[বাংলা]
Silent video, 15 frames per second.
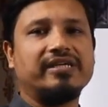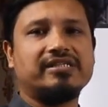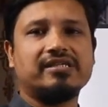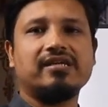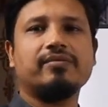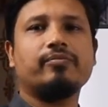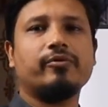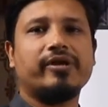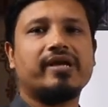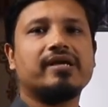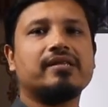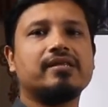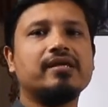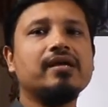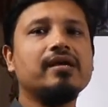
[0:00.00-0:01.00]
সালে
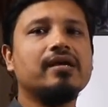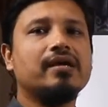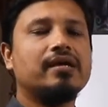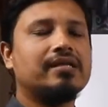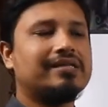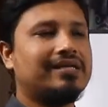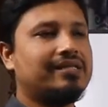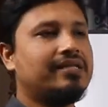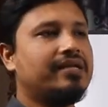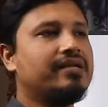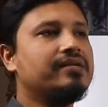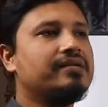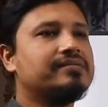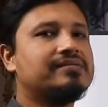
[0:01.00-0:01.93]
পরীক্ষার্থী তাদের